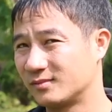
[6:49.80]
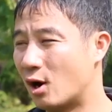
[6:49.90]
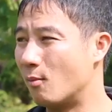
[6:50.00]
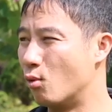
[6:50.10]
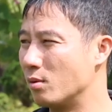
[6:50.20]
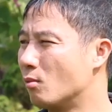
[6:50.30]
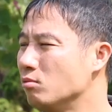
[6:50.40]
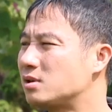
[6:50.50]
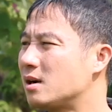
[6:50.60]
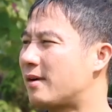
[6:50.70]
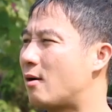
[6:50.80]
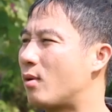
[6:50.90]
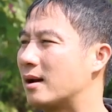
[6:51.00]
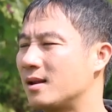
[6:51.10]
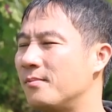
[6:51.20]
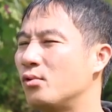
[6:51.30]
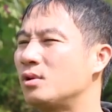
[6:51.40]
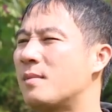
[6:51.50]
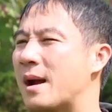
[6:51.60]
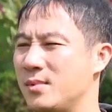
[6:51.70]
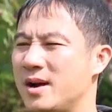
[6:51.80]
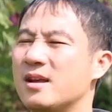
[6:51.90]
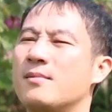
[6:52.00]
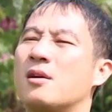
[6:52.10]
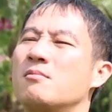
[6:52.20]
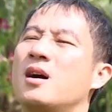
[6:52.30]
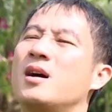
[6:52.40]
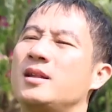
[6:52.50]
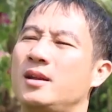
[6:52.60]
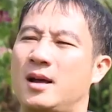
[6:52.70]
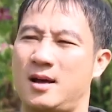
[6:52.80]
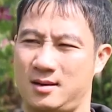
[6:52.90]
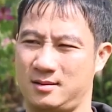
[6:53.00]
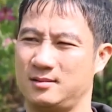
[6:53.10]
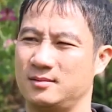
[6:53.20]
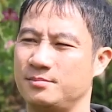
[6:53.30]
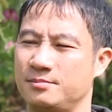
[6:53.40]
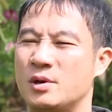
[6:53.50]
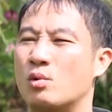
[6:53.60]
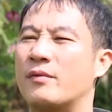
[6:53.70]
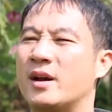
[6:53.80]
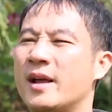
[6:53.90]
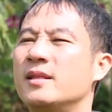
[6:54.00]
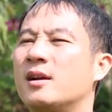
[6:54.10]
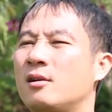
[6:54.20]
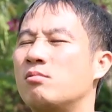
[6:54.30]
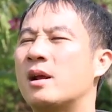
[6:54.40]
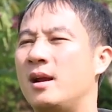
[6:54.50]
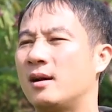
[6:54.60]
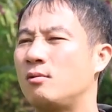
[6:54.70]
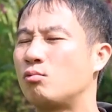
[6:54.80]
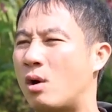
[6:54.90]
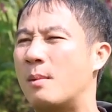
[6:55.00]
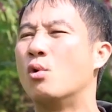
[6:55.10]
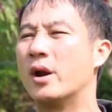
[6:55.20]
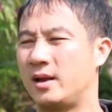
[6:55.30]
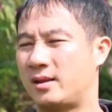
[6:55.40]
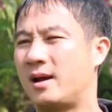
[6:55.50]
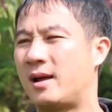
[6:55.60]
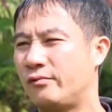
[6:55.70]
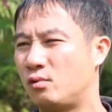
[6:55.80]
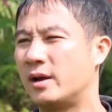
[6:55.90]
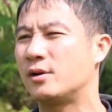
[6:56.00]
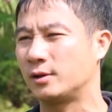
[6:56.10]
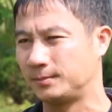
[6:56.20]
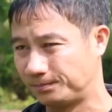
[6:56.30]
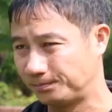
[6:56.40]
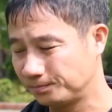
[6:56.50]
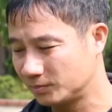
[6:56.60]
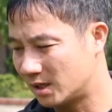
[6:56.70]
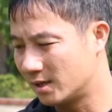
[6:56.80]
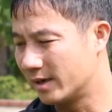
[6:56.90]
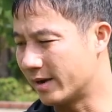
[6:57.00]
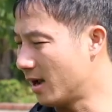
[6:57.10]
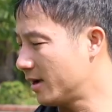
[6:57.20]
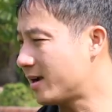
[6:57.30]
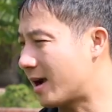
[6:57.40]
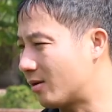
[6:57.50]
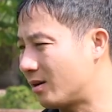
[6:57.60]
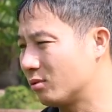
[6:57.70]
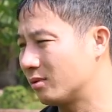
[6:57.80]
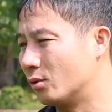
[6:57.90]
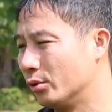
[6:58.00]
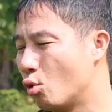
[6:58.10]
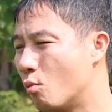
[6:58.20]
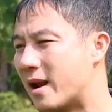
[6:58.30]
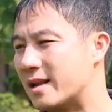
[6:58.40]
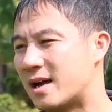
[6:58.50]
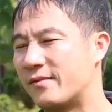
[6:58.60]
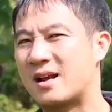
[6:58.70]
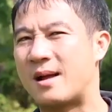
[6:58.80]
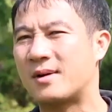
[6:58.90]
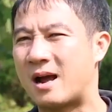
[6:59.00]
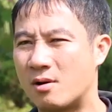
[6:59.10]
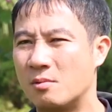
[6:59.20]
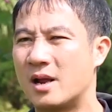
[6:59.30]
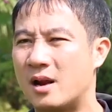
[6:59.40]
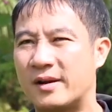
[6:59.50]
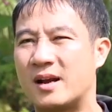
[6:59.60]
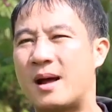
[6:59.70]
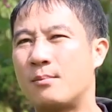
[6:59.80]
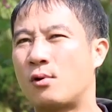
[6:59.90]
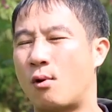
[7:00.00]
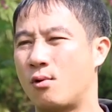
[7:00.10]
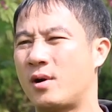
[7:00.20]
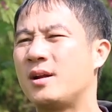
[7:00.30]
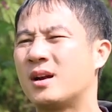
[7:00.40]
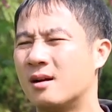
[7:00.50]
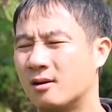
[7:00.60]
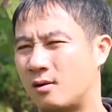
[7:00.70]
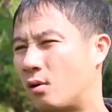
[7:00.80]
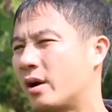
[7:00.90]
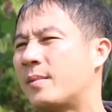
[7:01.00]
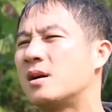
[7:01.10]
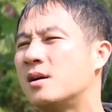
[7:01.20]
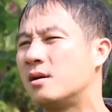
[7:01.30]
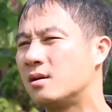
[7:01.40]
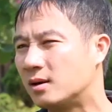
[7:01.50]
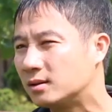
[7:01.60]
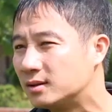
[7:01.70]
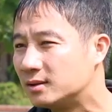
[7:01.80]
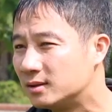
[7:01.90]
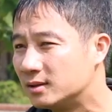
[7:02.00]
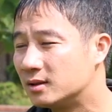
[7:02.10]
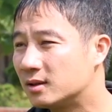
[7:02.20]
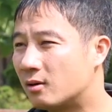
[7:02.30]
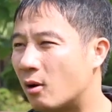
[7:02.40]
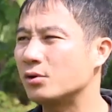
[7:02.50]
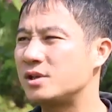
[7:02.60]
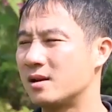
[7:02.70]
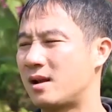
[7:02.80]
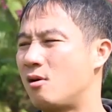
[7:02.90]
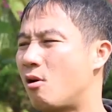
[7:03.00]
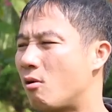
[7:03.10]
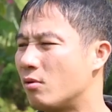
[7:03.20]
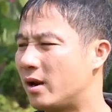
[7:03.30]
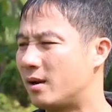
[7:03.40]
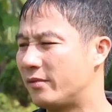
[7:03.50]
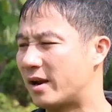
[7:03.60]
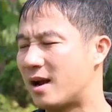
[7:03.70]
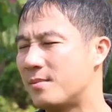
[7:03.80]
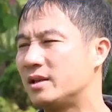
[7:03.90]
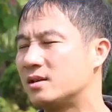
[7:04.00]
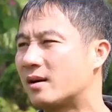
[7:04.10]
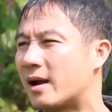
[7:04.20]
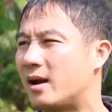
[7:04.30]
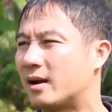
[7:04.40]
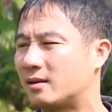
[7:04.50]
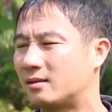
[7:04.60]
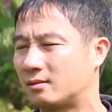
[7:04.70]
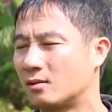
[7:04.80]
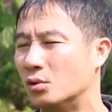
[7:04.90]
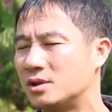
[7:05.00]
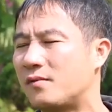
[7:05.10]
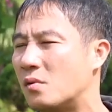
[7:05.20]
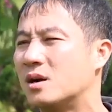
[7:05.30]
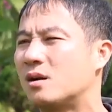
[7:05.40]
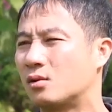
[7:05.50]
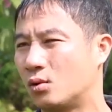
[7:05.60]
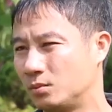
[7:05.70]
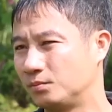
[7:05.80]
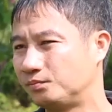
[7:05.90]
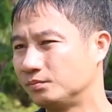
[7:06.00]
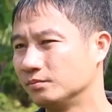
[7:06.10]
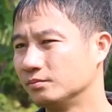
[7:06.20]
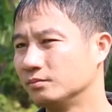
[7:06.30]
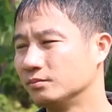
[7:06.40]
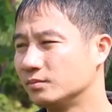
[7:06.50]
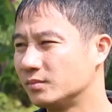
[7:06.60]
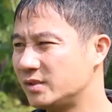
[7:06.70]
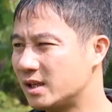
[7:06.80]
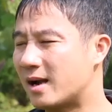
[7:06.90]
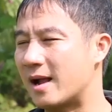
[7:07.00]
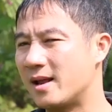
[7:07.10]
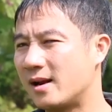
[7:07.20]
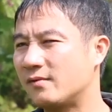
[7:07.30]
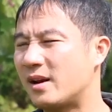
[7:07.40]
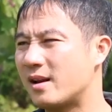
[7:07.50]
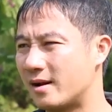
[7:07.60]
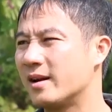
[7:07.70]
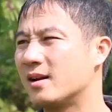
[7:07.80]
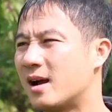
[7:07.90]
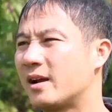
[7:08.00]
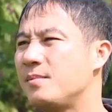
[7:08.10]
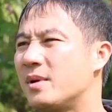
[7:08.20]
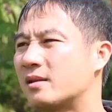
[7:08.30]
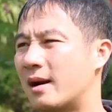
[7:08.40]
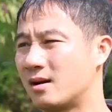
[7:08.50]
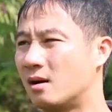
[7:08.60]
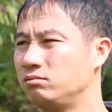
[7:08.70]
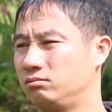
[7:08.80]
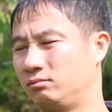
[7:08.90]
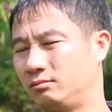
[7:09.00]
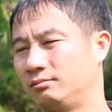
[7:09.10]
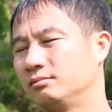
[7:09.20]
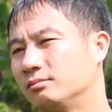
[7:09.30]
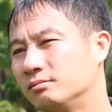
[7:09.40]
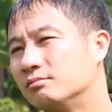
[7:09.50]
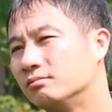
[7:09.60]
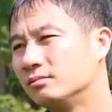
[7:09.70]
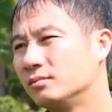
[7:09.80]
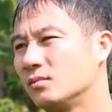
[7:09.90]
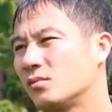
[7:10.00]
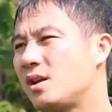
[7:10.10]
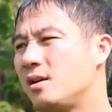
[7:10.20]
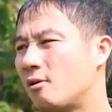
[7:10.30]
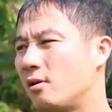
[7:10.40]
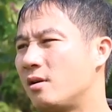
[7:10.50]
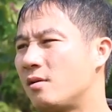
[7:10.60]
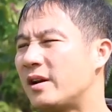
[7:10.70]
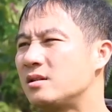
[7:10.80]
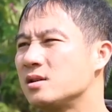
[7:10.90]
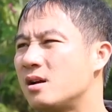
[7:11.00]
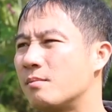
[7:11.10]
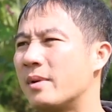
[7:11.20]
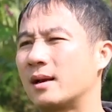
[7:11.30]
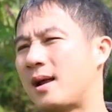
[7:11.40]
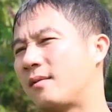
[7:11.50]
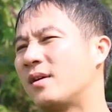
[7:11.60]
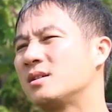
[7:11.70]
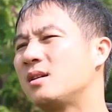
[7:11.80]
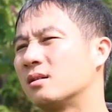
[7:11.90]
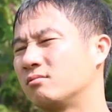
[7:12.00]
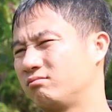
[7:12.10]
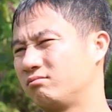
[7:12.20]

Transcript: họ muốn búng sức vào khoảng tầm phút thứ bảy mươi, nhưng mà không ngờ thì là bị quả phạt đền, thì cái lúc đấy là cái lúc quá muộn để Thái Lan bùng lên thôi. Nên là khi cả đối thủ mà đánh giá Việt Nam cao đồng nghĩa là Việt Nam khó gây, cực khó gây bất đấy, khó chiến thắng họ. Nghĩa là Việt Nam mình trước đây là cái tổ chức phòng ngự rất tốt, nhưng cá nhân anh vẫn nhận định là khi mình tấn công thì gọi là nó vẫn chưa được mạch lạc và chưa được